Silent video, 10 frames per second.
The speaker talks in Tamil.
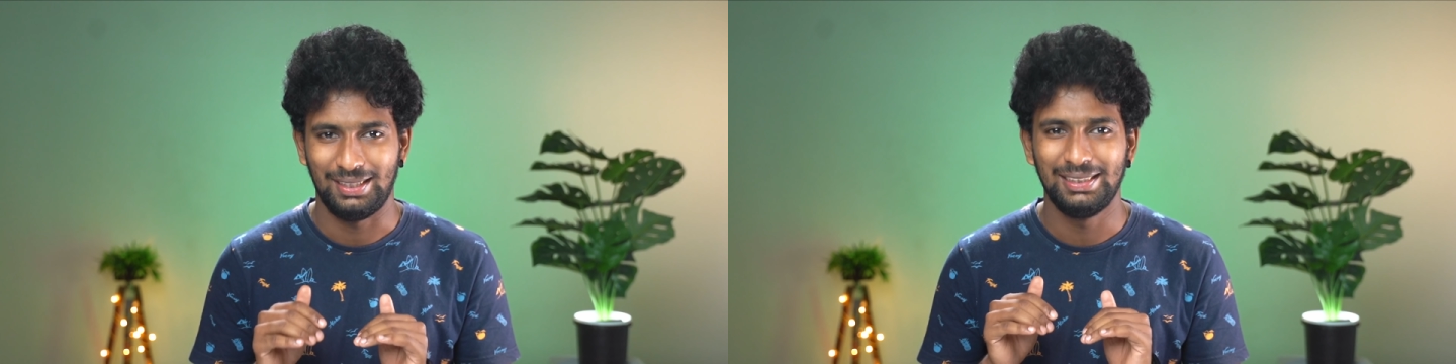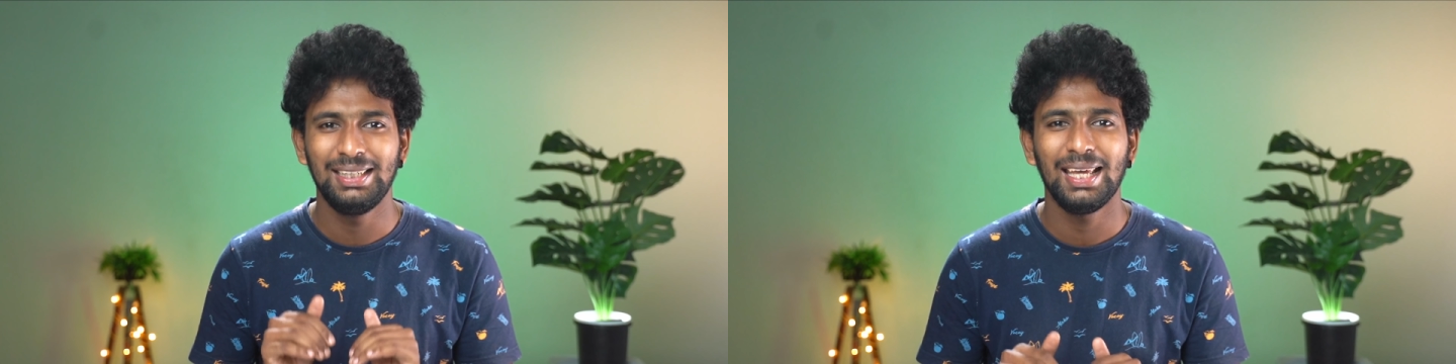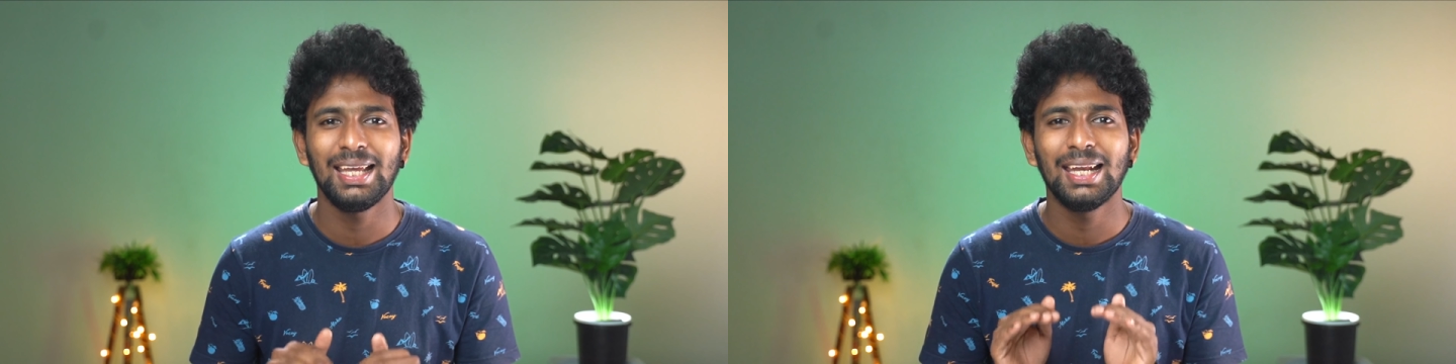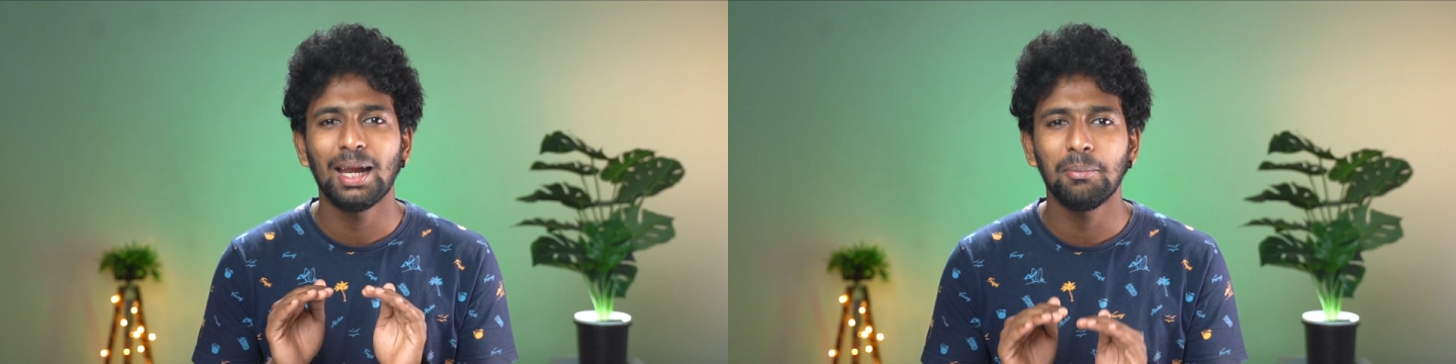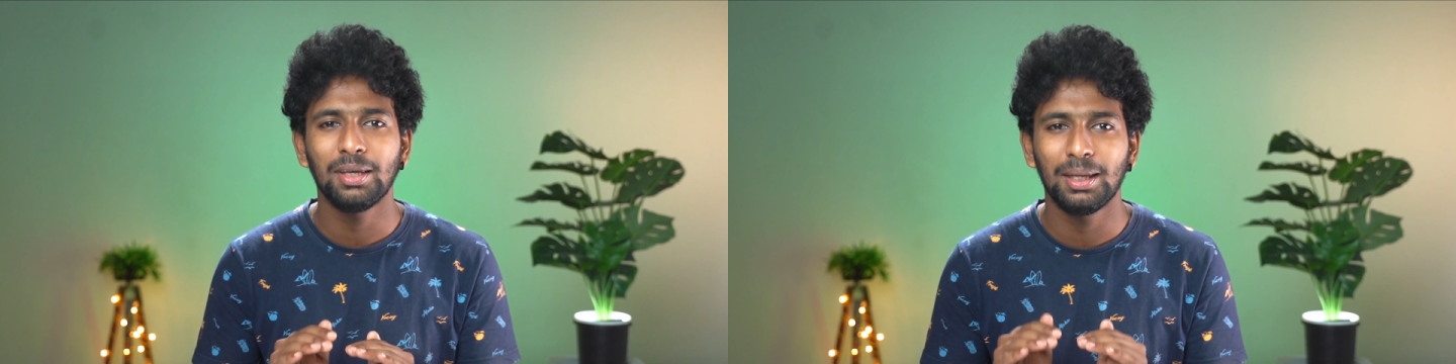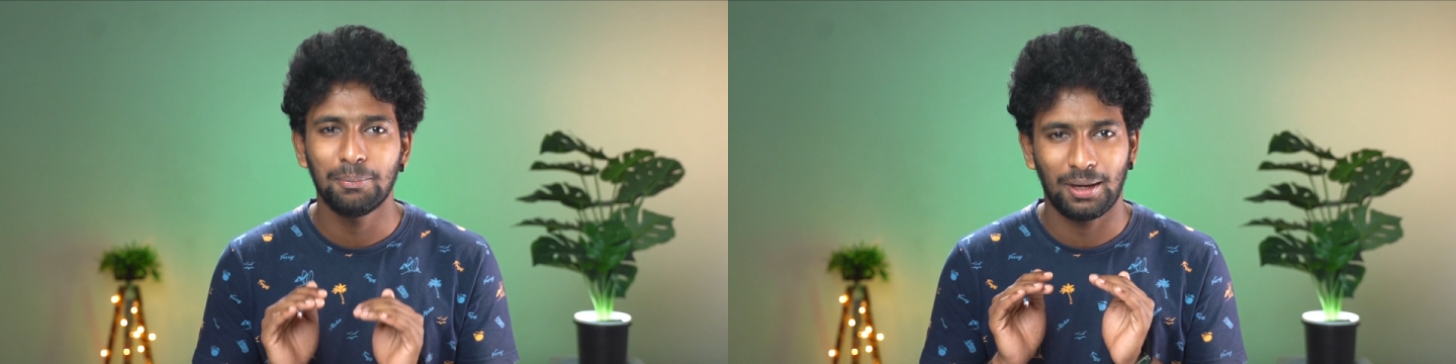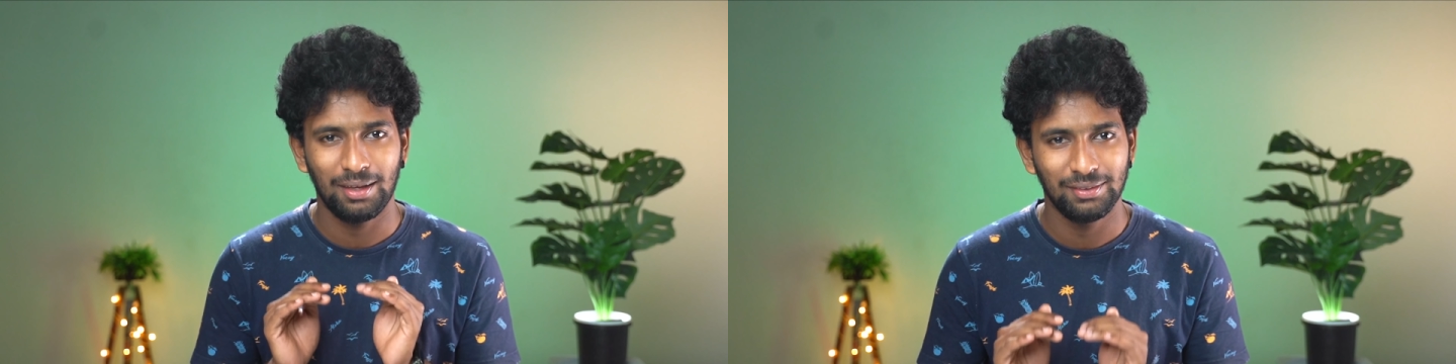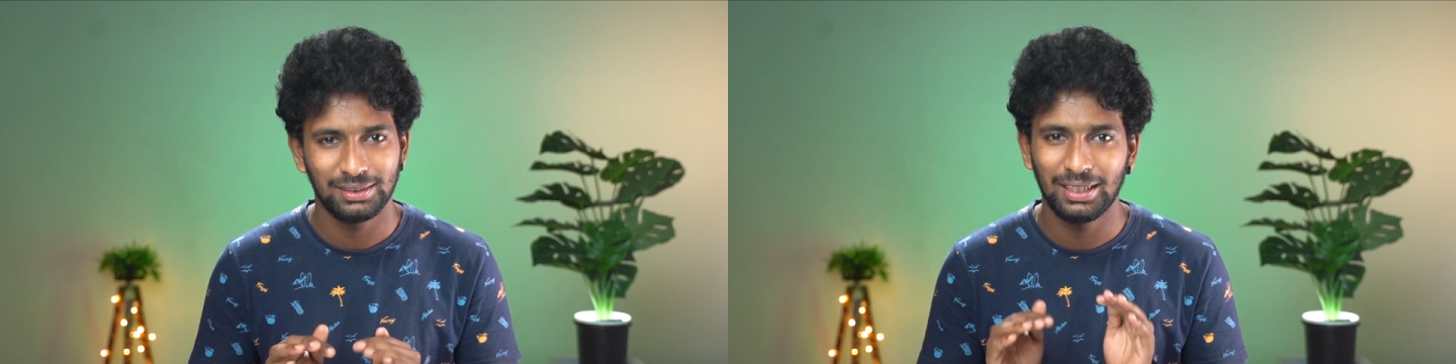இன்றைக்கி நிலைமைக்கு
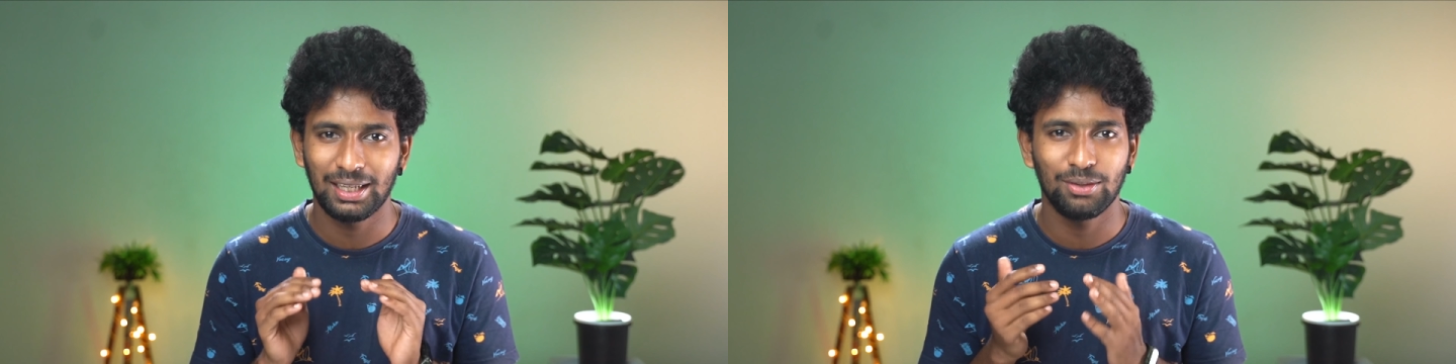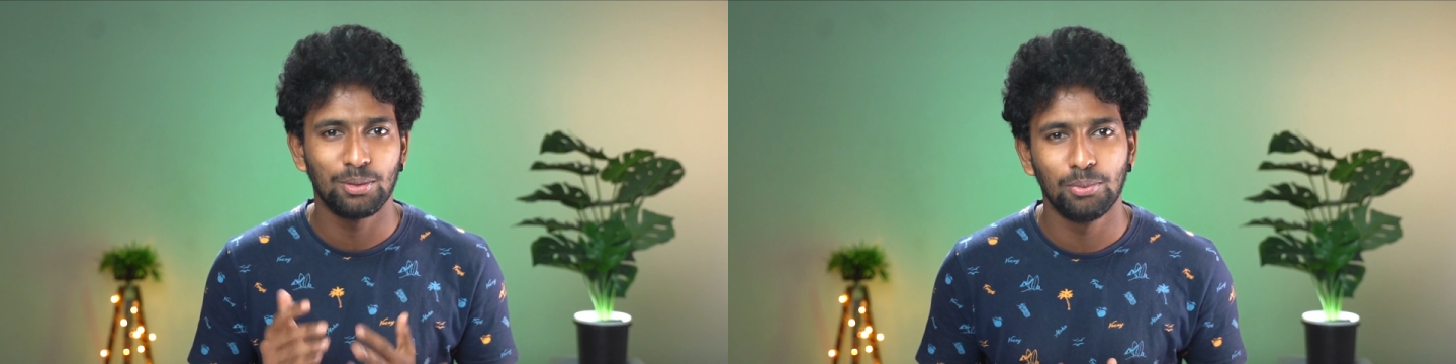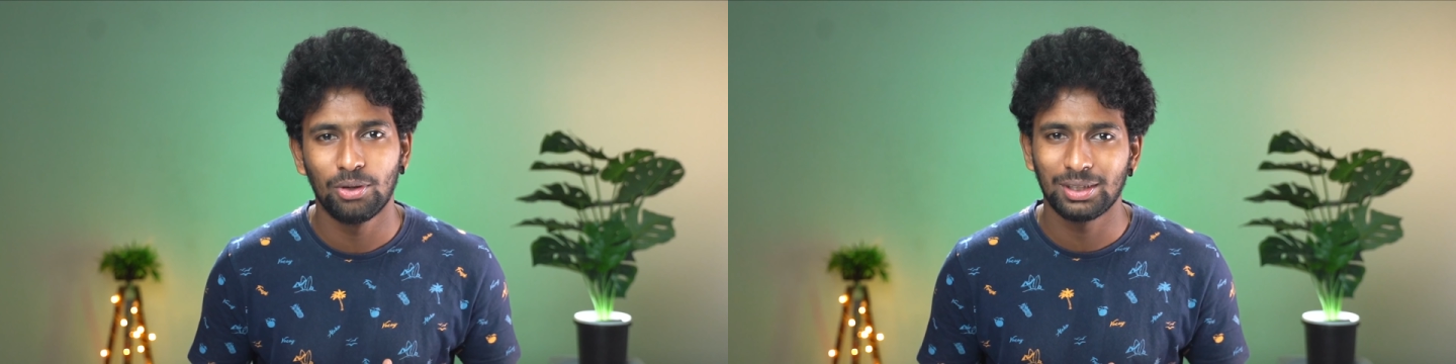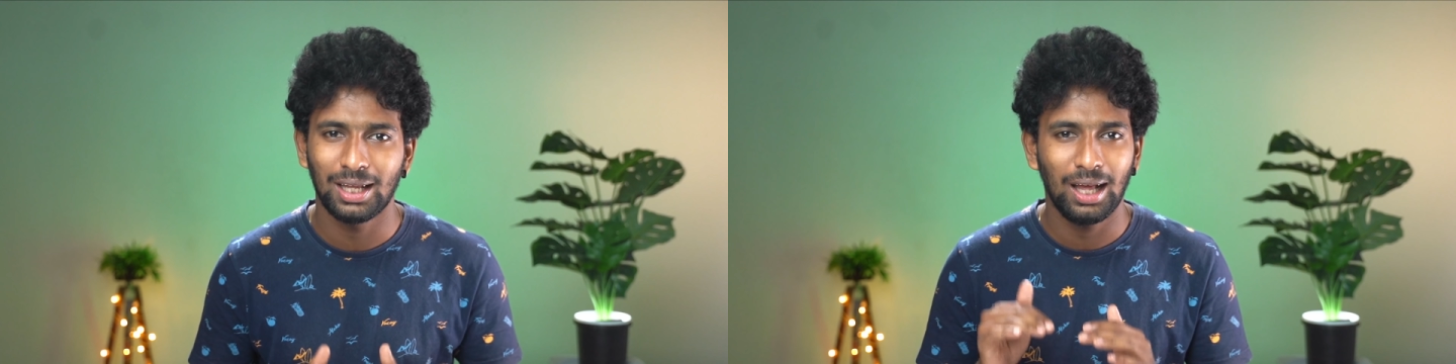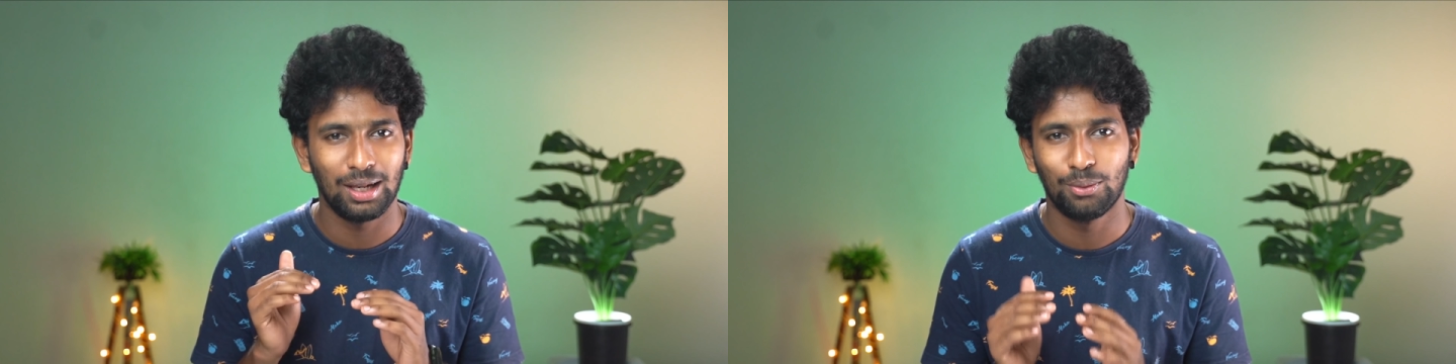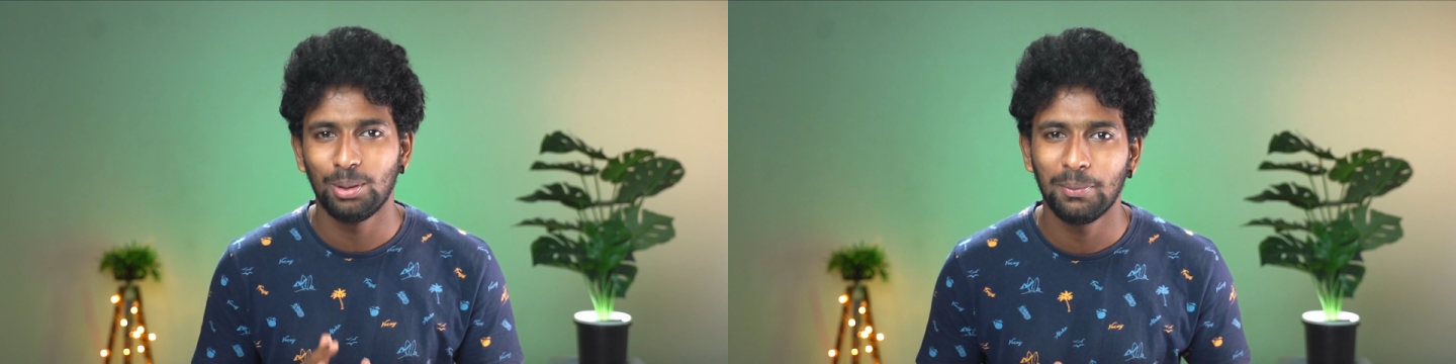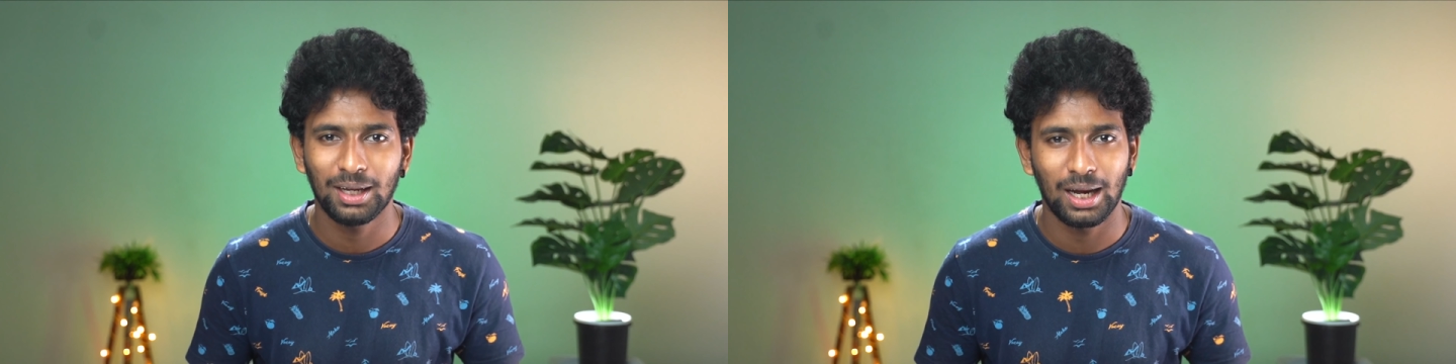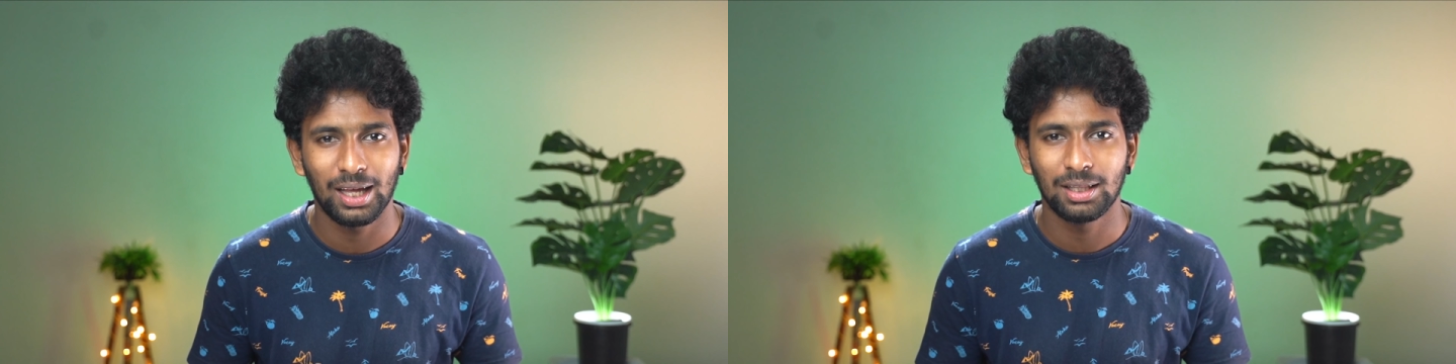ப்ரைவசின்றதே ஒரு போங்கு தான் அதில் ஒன்றுமே
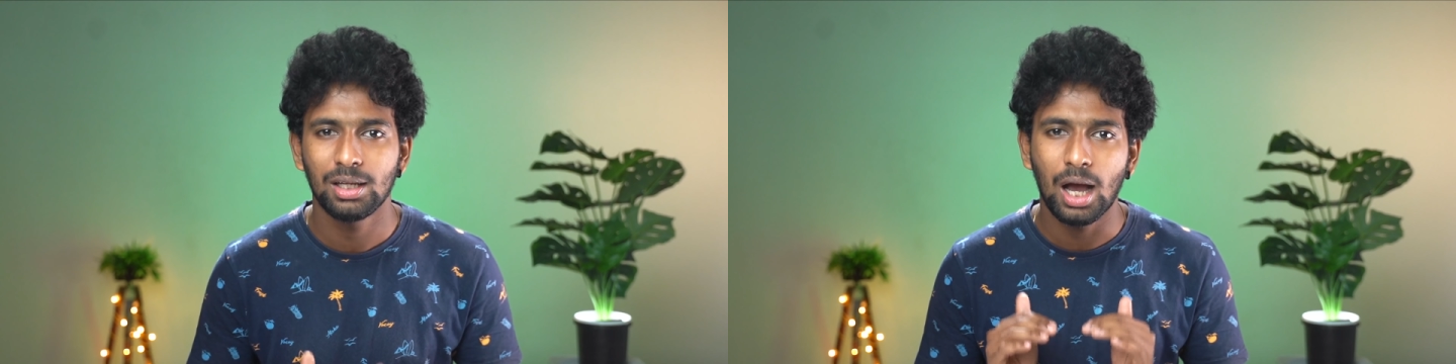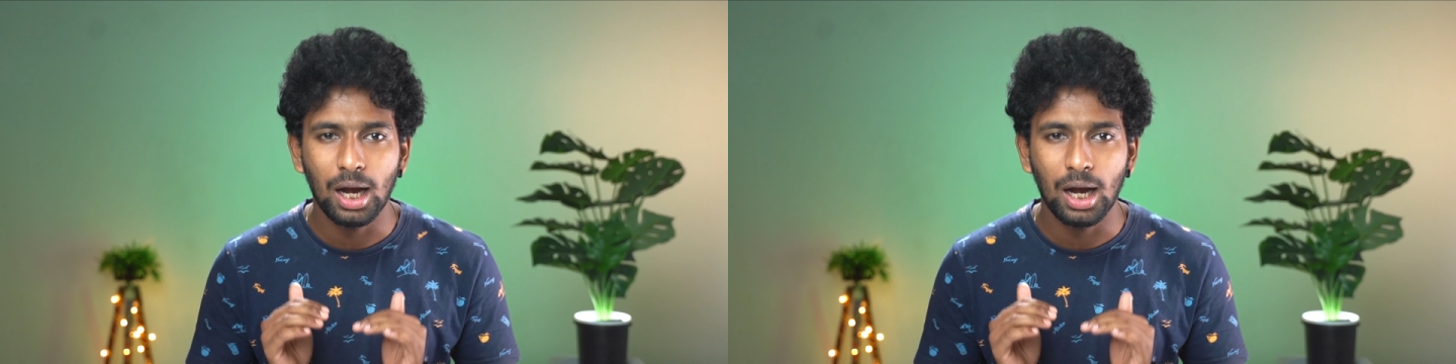கிடையாது